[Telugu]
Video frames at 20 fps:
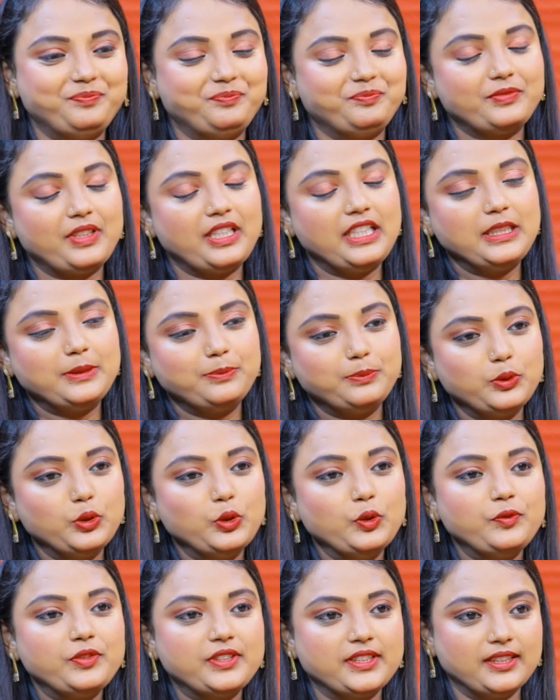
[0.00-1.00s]
hmm. ఈ
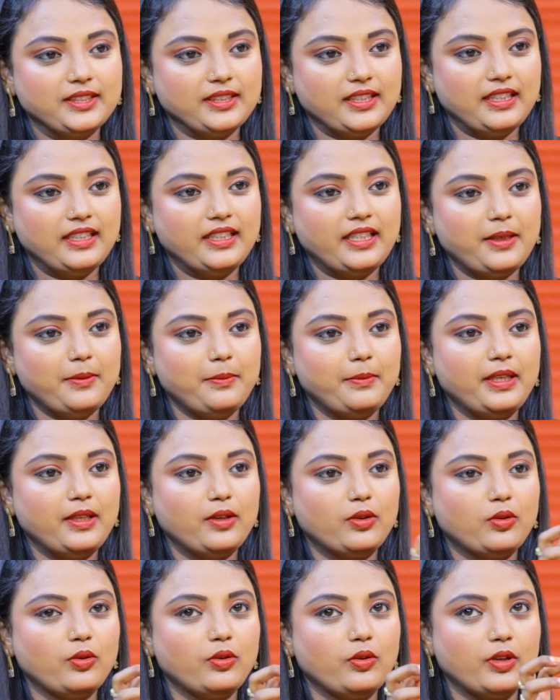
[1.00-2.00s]
స్పూప్స్ అంటే
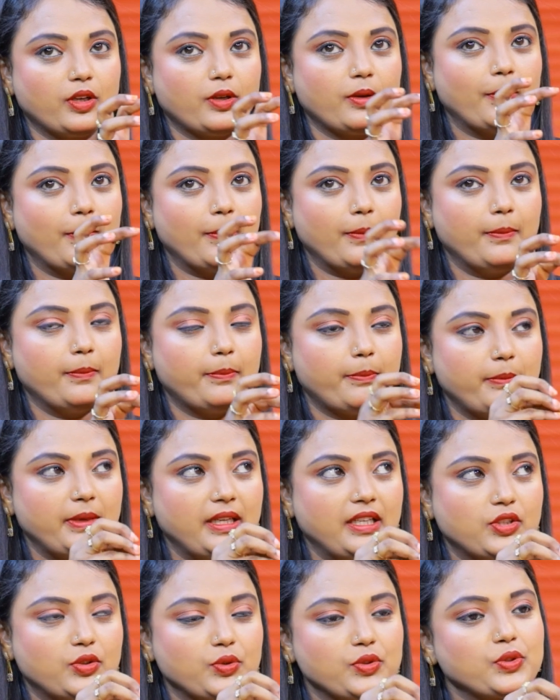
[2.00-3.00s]
మీకు ఒక
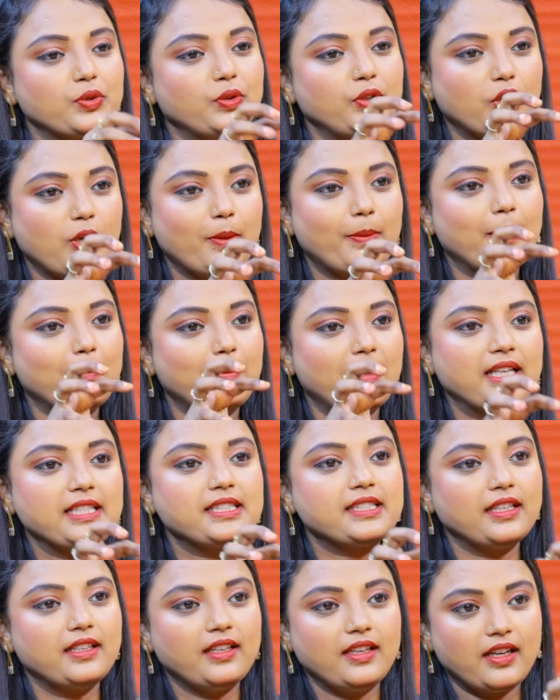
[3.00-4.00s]
చూసుకుంటే ఒక
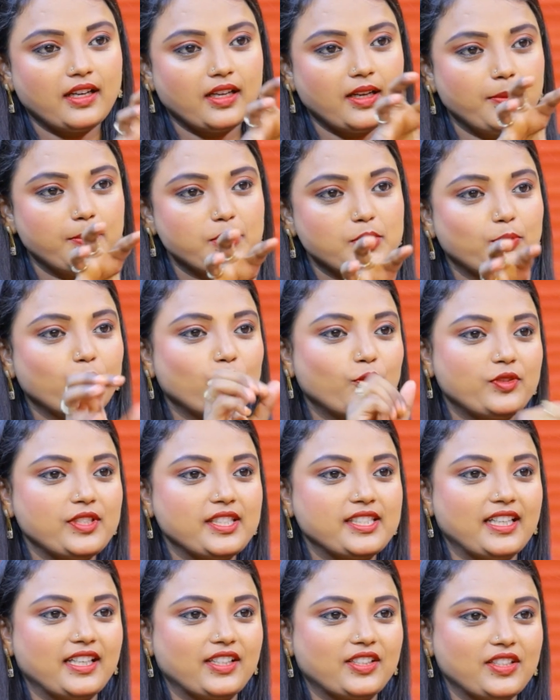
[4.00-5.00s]
బ్రహ్మాస్త్రం లాగా స్పూప్
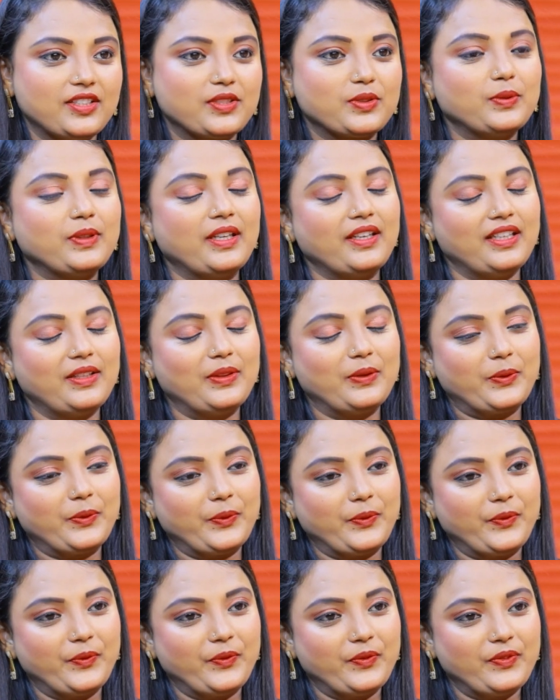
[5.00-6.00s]
సెలెక్ట్ చేసుకున్నారు ఎందుకు